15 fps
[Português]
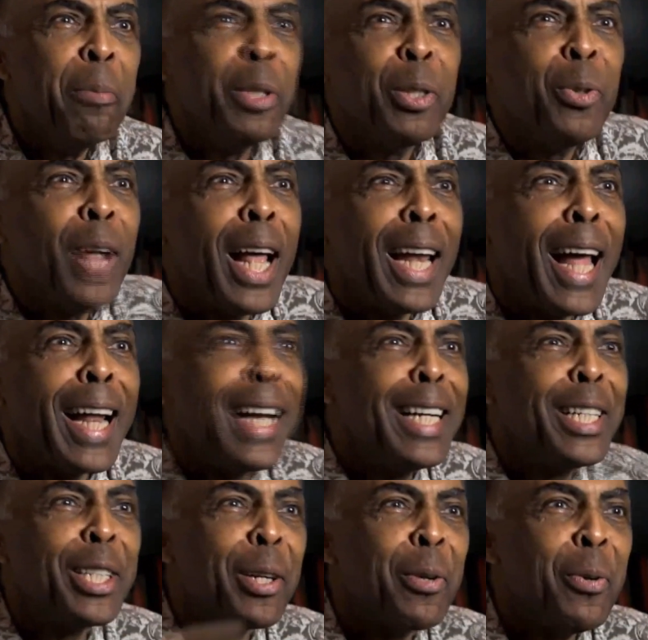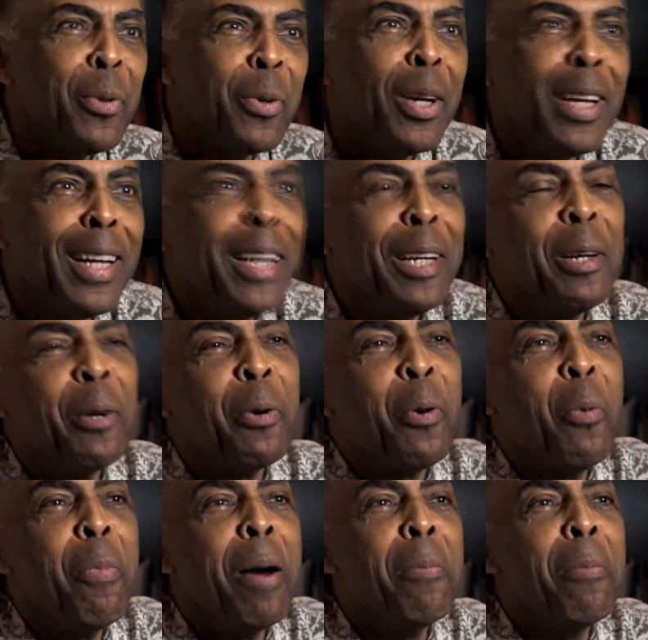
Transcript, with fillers: misturar laranja com com